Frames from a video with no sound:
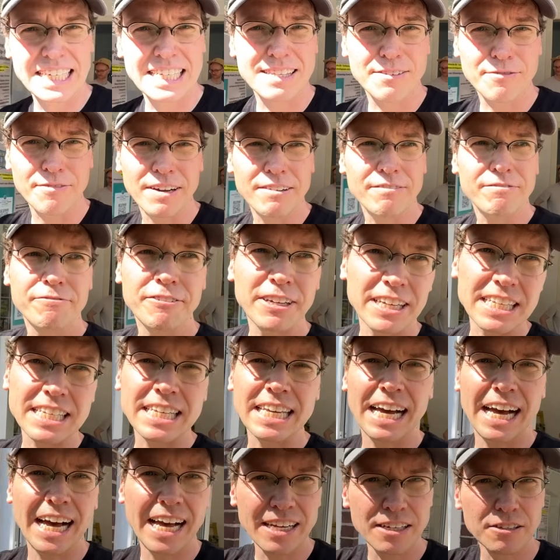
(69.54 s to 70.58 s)
jetzt fertig
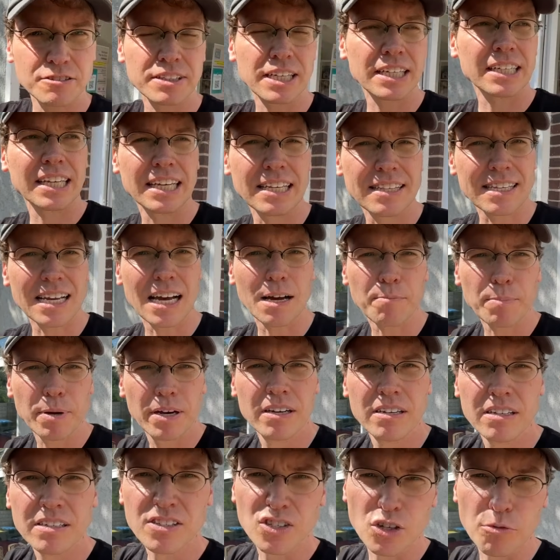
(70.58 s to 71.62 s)
hier ein und dann geht's ab
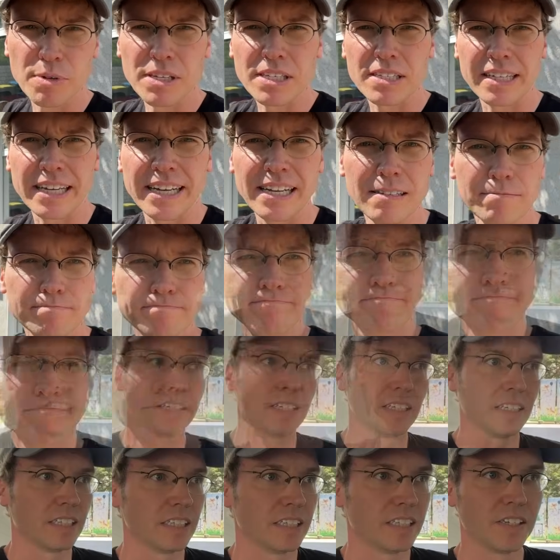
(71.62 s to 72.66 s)
zum Estrell.
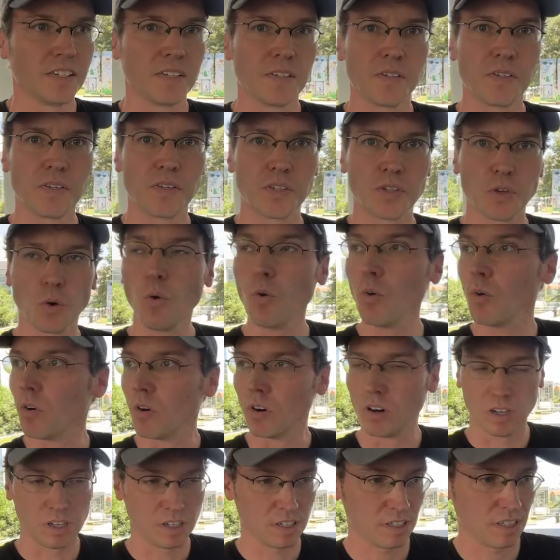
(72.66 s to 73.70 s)

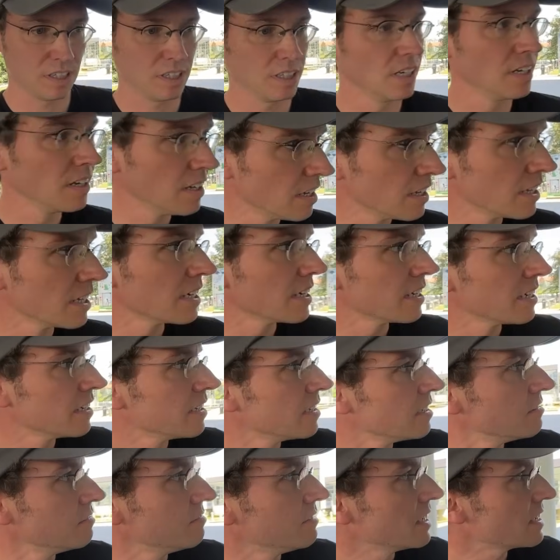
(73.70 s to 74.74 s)
So,
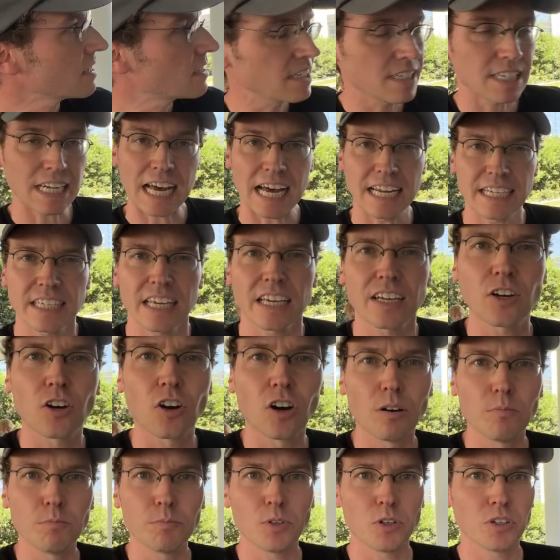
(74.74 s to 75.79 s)
wir sind
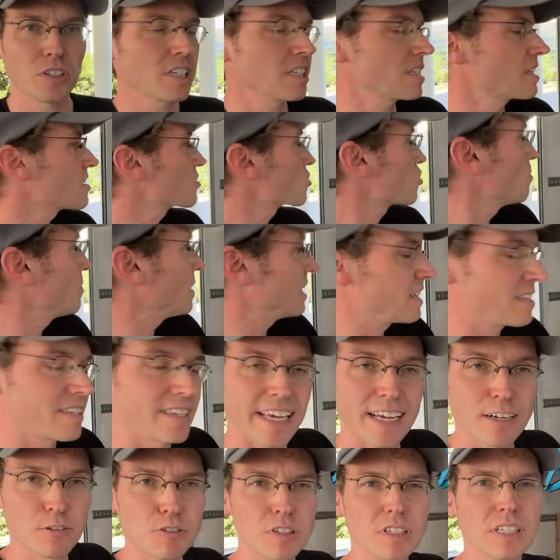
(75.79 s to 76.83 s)
angekommen und es ist schon mal eine
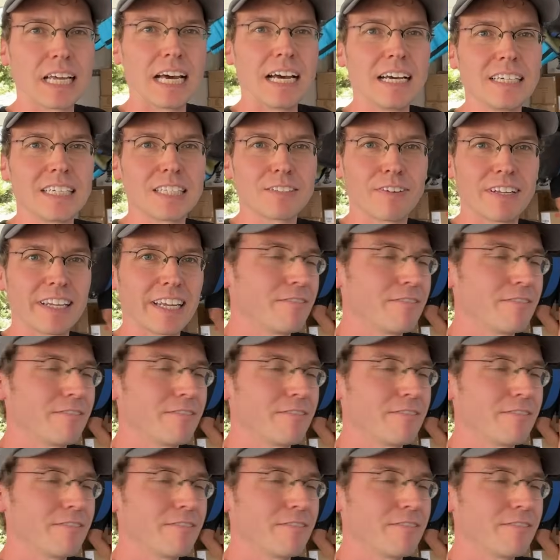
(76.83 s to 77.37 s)
sehr gute Nachricht, weil